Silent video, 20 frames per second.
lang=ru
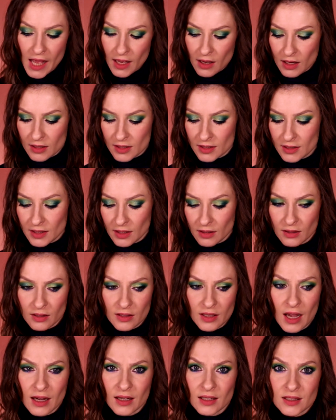как сделала
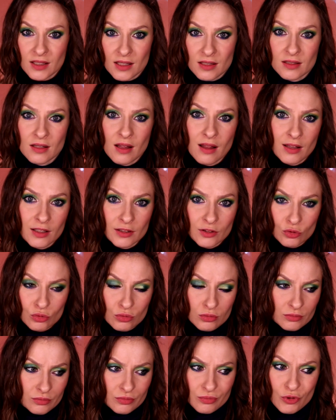я, хотя знала
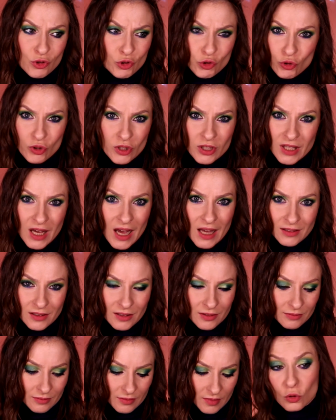эту, что не надо.